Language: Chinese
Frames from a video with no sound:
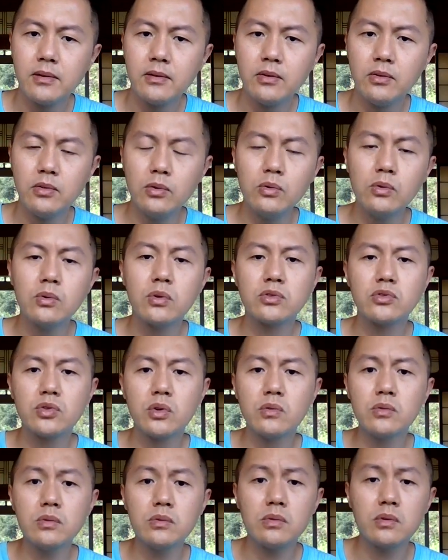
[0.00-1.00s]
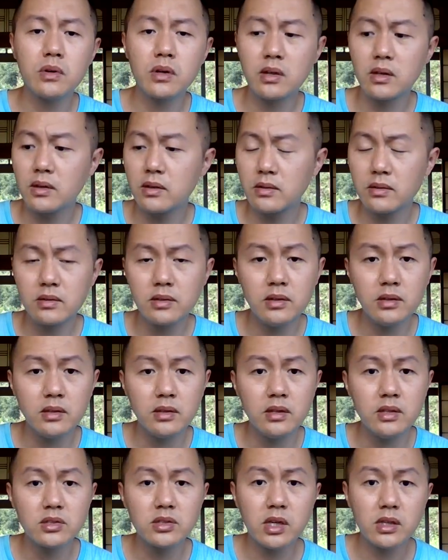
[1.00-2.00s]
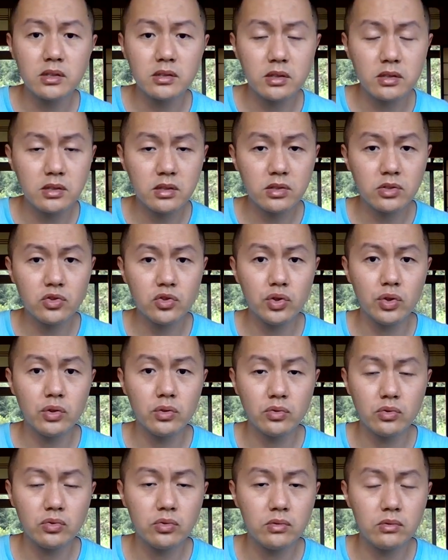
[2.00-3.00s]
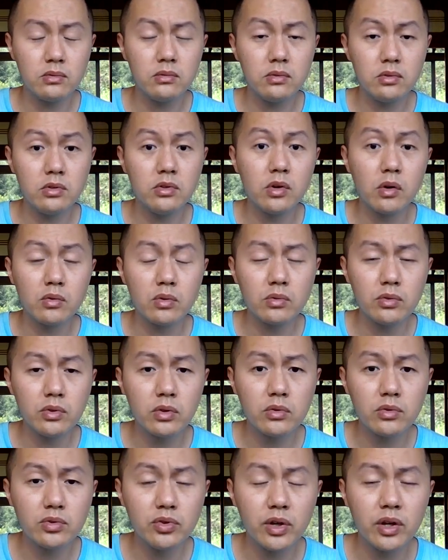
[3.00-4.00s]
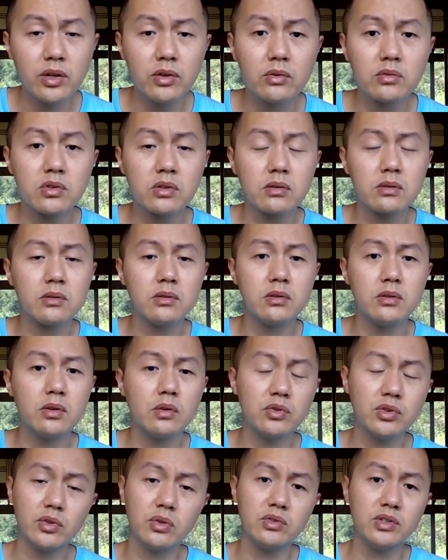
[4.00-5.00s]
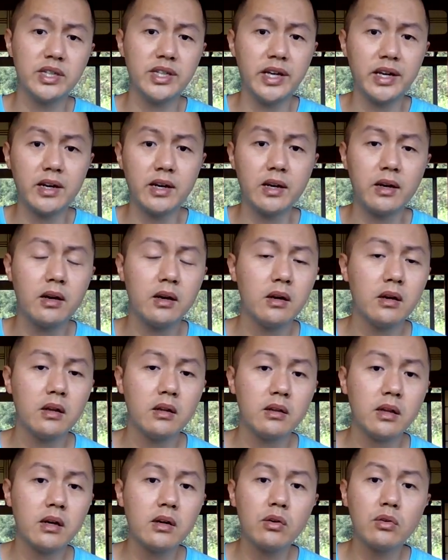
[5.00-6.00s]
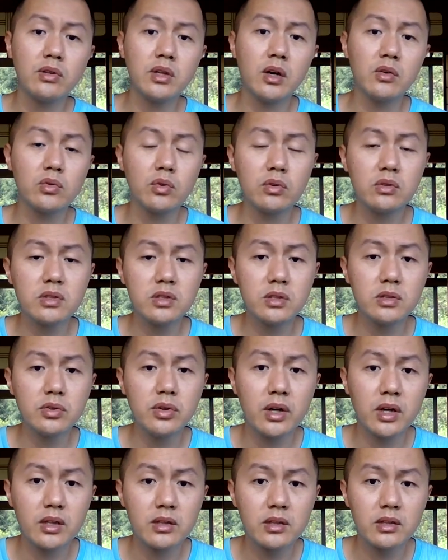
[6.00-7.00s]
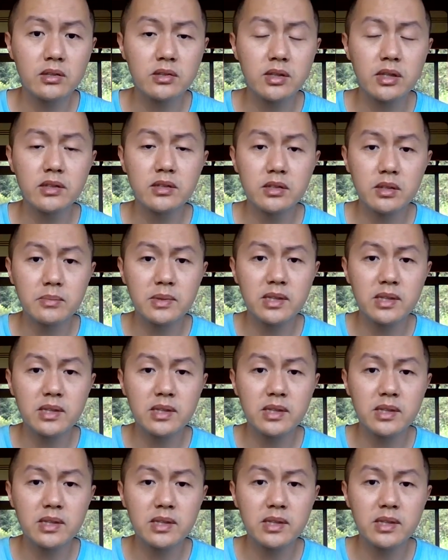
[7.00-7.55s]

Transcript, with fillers: 如果中国你你你真的是去。有有权有有有钱，能够调动资源，这个争什